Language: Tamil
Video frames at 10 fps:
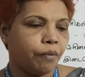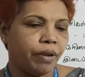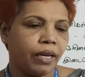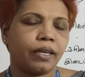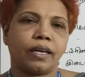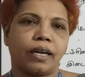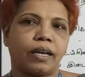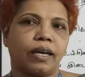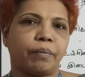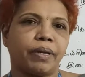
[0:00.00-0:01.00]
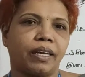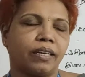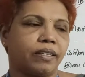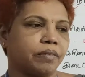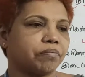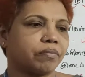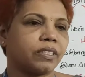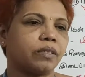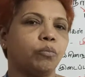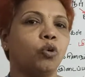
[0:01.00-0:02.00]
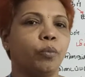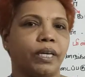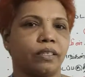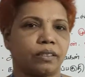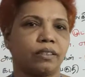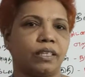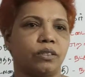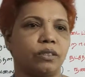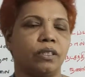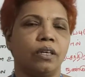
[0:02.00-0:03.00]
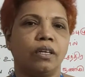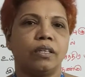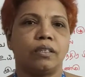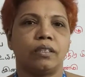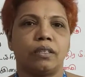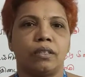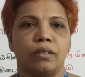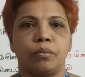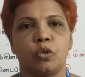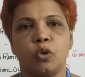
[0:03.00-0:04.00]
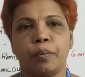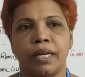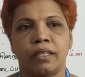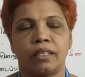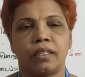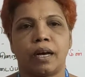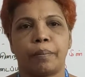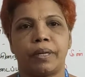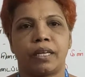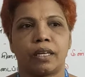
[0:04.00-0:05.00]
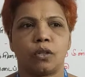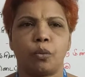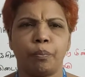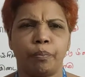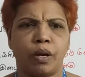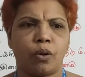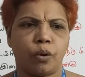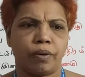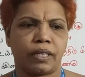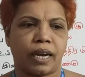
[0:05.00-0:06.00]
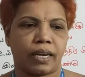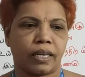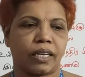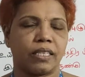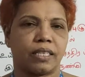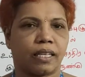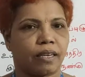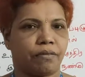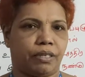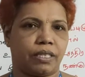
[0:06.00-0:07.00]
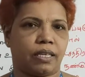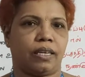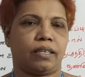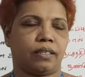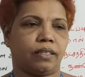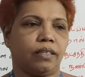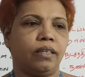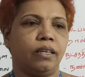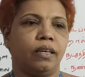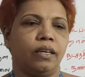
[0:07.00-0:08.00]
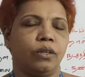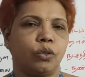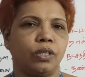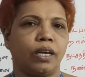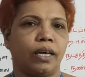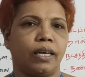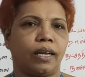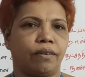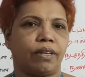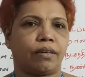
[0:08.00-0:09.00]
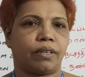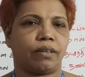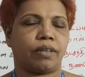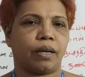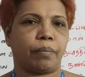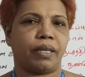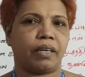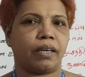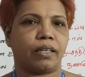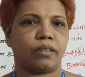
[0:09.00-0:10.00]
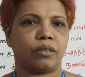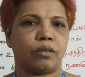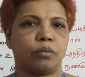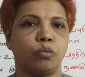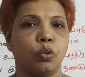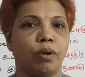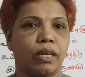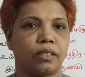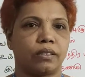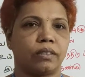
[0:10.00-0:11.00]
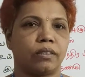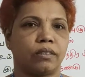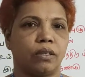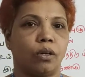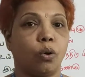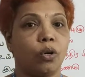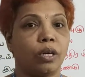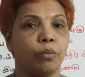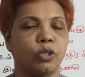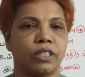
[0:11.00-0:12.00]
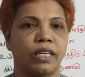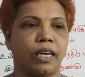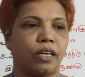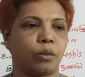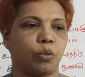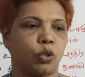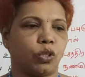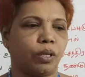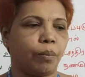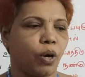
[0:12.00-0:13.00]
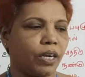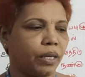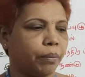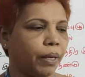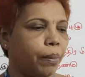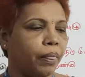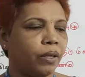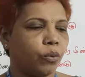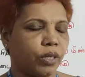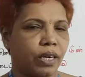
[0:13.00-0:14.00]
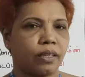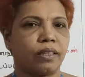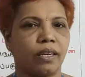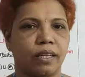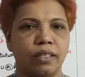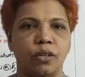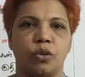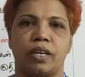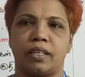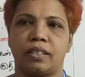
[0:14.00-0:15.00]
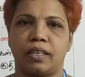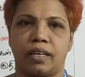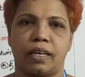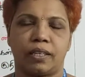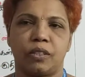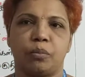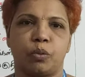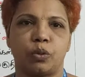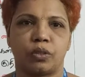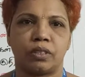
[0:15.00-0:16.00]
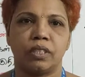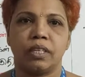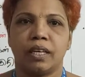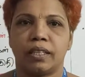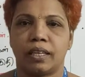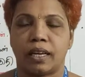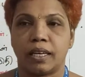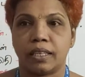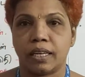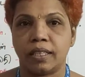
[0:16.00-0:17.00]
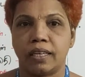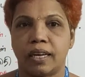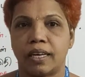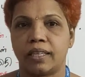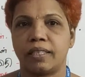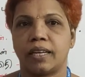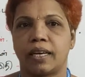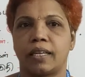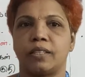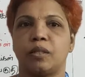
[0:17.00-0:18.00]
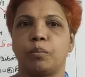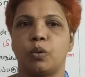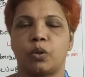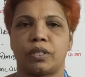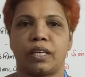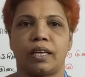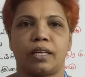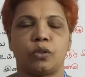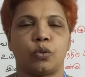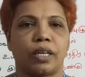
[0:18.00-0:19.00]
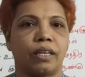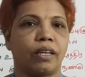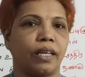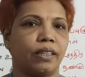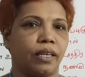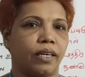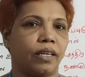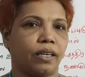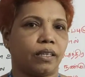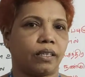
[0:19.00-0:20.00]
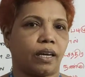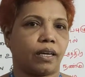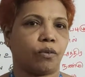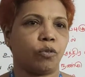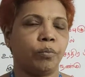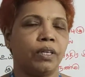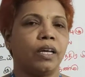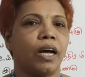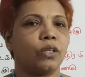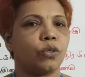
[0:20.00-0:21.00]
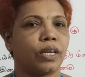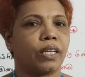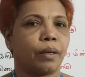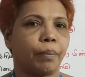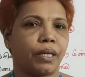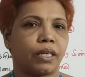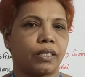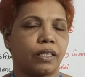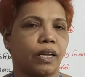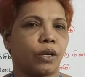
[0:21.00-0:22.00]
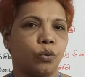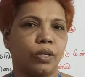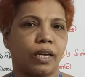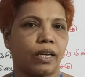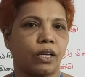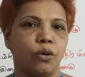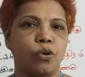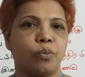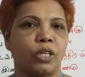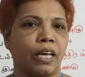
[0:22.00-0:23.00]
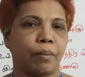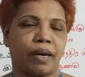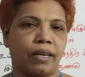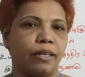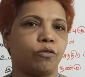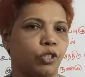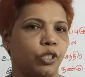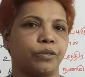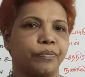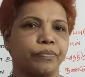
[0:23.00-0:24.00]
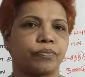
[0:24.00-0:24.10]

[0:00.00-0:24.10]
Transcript: விலங்குகள்னால் அப்படியே மூமெண்ட் அது மூமெண்ட்டு அப்படிங்கிறது ரொம்ப லோவர் கேட்டகரியில் சிலதெல்லாம் ஃபிக்ஸ் ஆகிருக்கு கொஞ்சம் ஹையராக வர வர வர அப்படியே அது மூவ் ஆகுது லோக்கமோஷனே நடக்குது மொத்த பாடியுமே ஒரு இடத்துலேருந்து இன்னொரு இடத்துக்கு நகர்ந்து போகுது இந்த நகர்ந்து நகர்ந்து நகர்ந்து போகிறதே அதனுடைய இறை தேடலுக்காகவும் அதோடைய இனப்பெருக்கத்துக்காகவும் நடக்கிற ஒரு முக்கியமான விஷயம்